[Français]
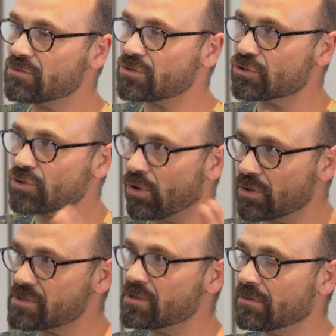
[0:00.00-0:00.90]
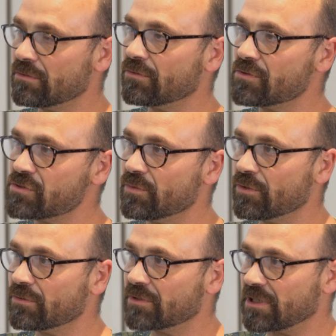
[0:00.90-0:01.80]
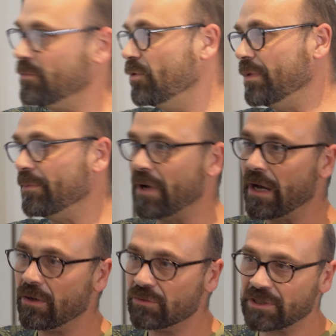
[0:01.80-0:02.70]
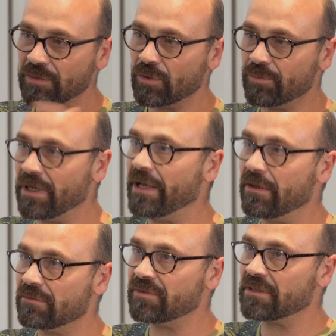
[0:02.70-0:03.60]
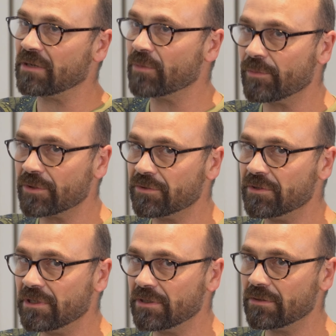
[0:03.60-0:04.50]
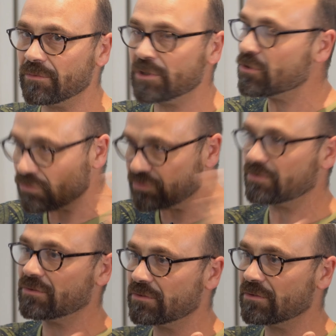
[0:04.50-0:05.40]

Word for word: tout ce que je ressens de ce monde qui me plaît pas ou qui me plaît, en fait, à un moment donné, m'étouffe.